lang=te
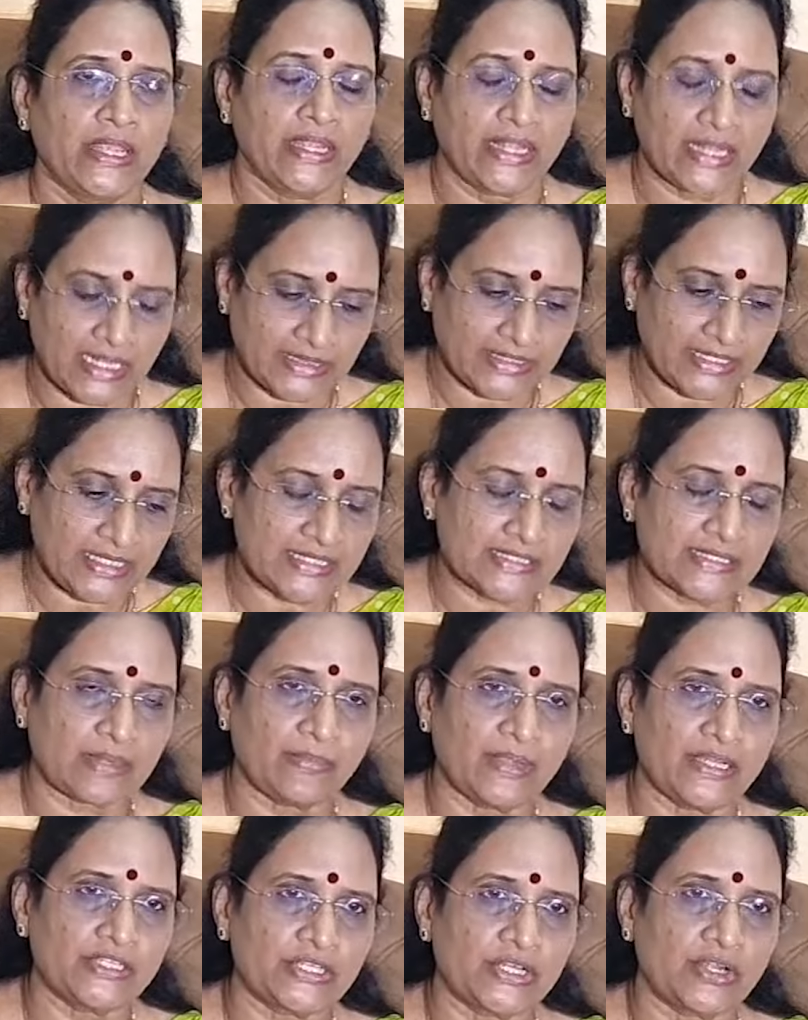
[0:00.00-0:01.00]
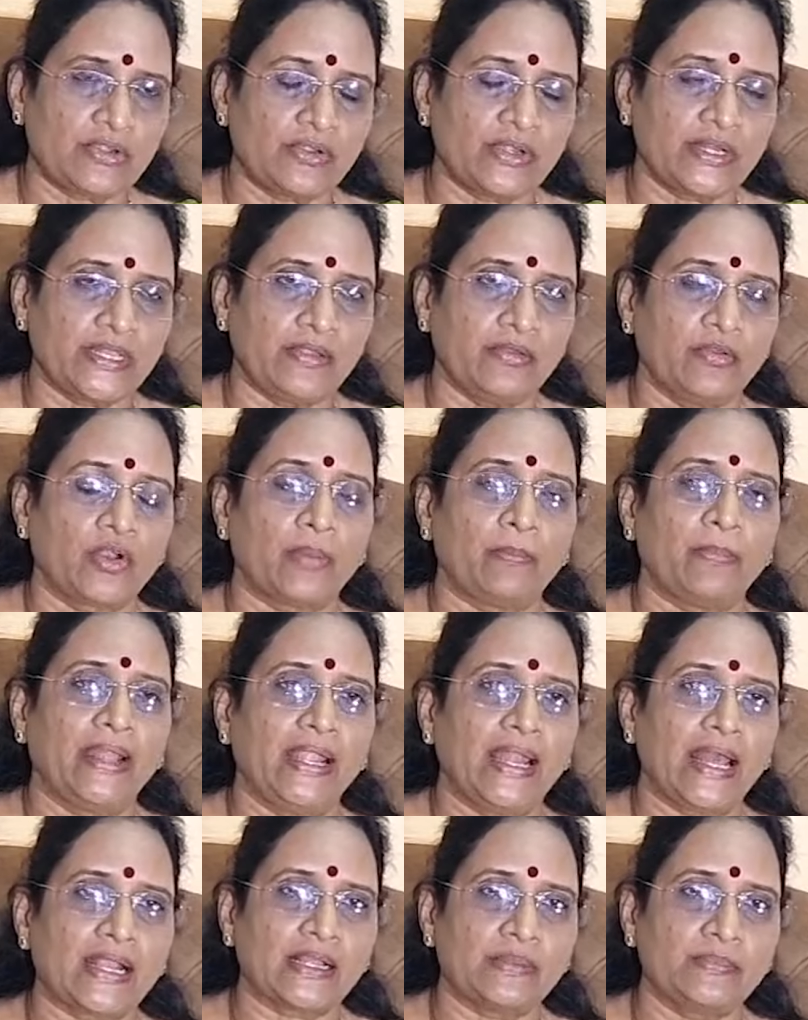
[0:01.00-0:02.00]
ఇంకా దీనికి సంబంధించినటువంటిది ఒక
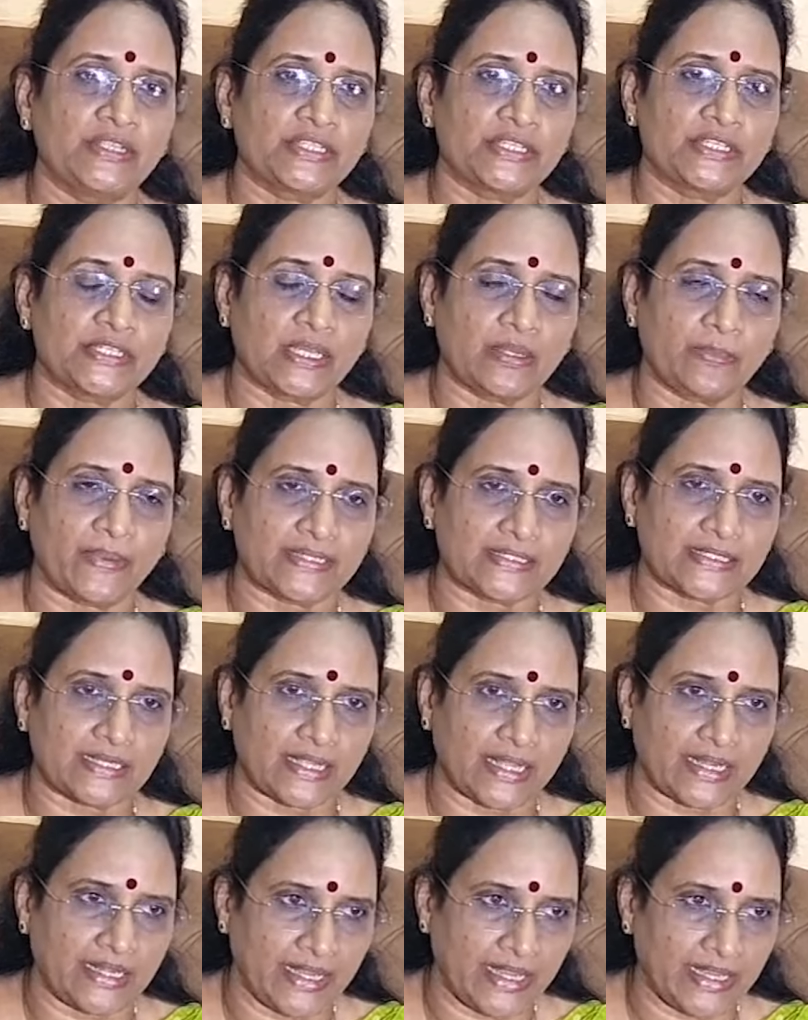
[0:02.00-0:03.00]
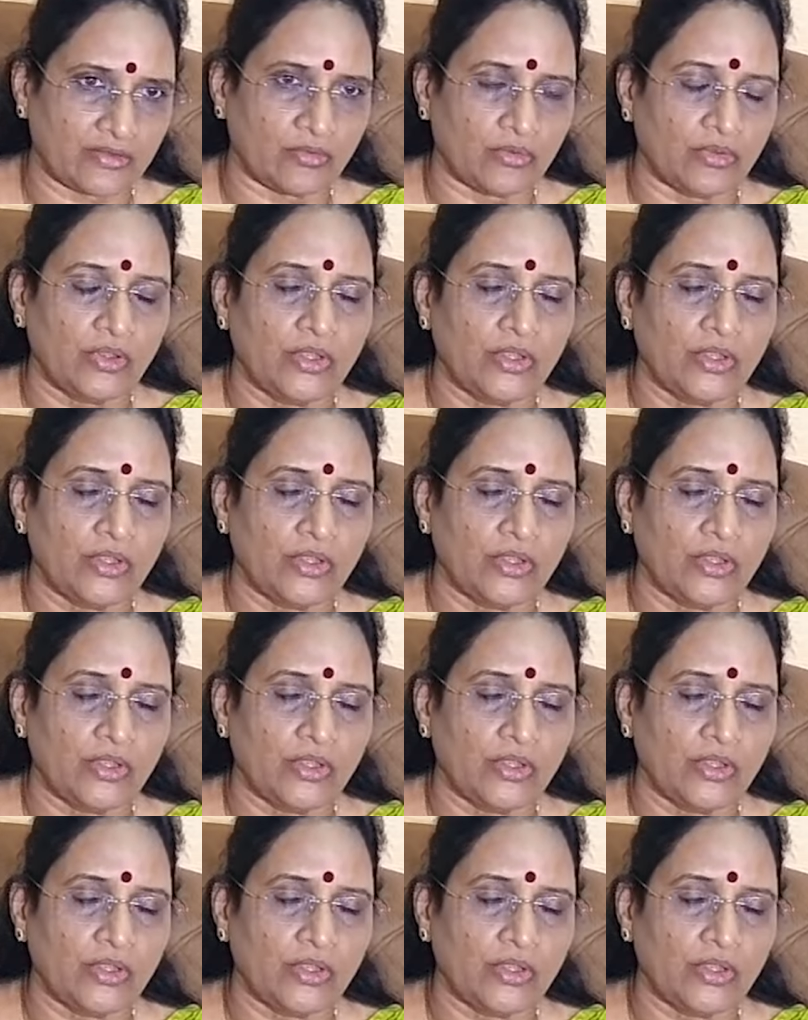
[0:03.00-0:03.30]
మహిళా కమిషన్ చైర్పర్సన్గా నేను